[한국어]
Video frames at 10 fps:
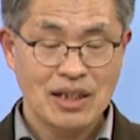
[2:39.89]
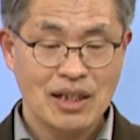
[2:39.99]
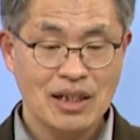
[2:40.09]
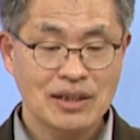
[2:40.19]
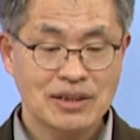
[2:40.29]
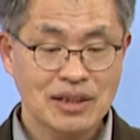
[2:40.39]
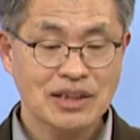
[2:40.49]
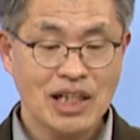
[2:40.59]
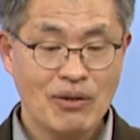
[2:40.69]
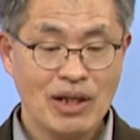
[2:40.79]
어,
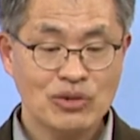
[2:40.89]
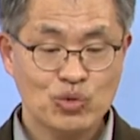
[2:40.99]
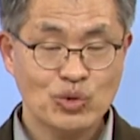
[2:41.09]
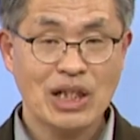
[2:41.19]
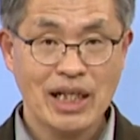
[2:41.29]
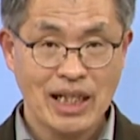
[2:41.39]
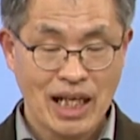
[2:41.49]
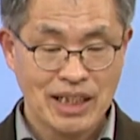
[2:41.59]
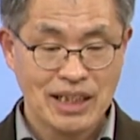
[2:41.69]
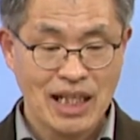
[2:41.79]
정자와 주자의
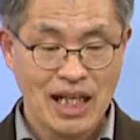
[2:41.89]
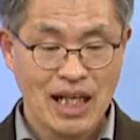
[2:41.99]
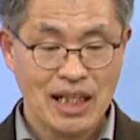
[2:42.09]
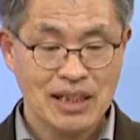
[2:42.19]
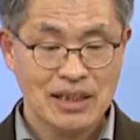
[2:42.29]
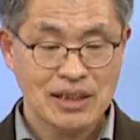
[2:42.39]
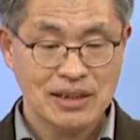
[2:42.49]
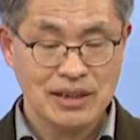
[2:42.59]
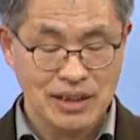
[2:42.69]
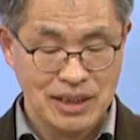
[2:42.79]
학이다.
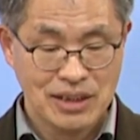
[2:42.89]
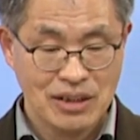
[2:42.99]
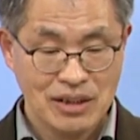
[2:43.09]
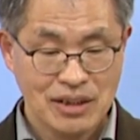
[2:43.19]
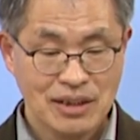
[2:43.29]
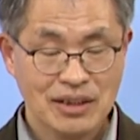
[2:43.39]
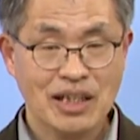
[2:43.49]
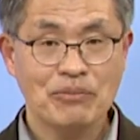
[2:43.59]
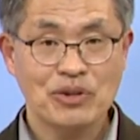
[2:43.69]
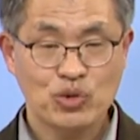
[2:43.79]
정이천, 그
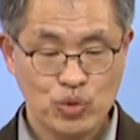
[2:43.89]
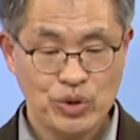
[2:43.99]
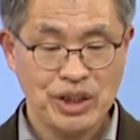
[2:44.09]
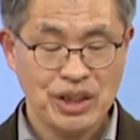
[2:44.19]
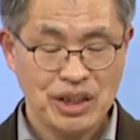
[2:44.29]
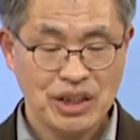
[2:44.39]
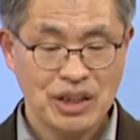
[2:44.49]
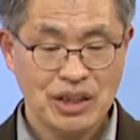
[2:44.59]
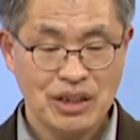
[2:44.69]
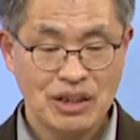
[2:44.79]
다음에
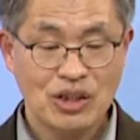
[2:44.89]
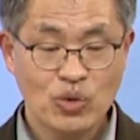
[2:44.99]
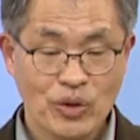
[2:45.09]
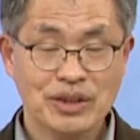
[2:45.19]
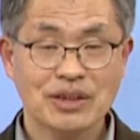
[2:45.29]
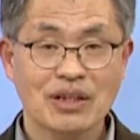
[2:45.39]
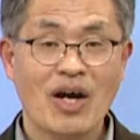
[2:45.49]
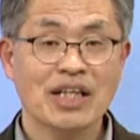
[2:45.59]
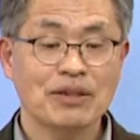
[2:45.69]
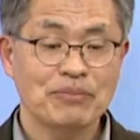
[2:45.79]
주희를 통해서
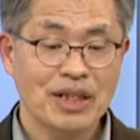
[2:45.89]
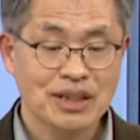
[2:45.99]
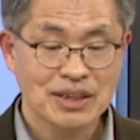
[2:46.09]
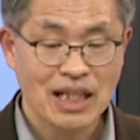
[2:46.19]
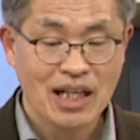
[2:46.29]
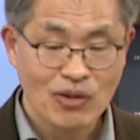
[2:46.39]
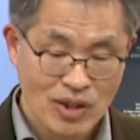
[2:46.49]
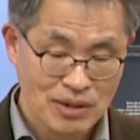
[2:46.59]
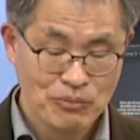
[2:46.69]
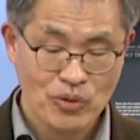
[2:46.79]
확립된 거다라고
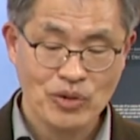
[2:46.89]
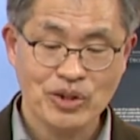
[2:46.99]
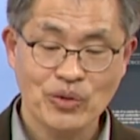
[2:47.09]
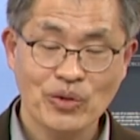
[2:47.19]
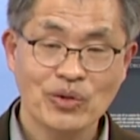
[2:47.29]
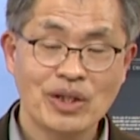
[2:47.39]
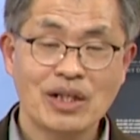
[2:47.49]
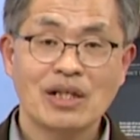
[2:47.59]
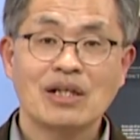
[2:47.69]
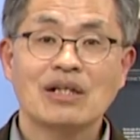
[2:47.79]
하는 표현이고요.
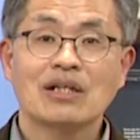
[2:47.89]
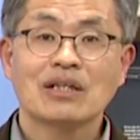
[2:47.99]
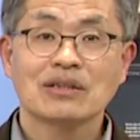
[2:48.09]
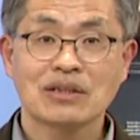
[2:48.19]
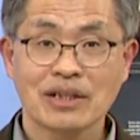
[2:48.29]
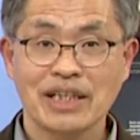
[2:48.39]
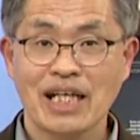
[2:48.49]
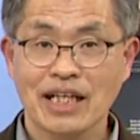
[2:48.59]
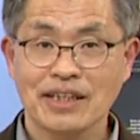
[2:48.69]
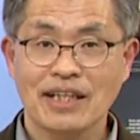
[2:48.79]

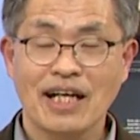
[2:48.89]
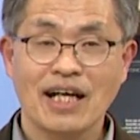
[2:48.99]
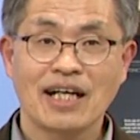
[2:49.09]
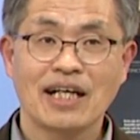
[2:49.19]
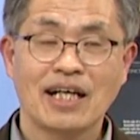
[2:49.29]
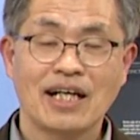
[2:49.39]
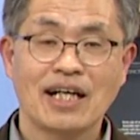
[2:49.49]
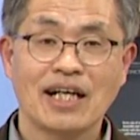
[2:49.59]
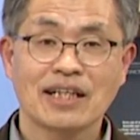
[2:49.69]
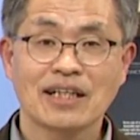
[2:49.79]
성리학이다.
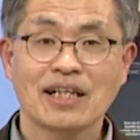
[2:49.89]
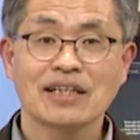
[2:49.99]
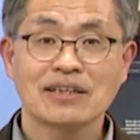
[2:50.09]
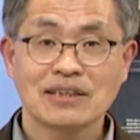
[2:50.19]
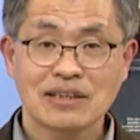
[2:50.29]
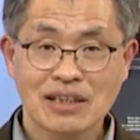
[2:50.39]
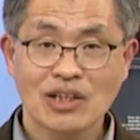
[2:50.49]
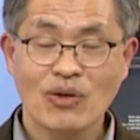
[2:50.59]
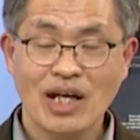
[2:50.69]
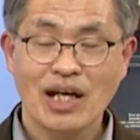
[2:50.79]
그러니까
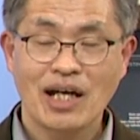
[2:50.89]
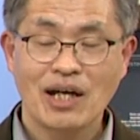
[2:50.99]
성과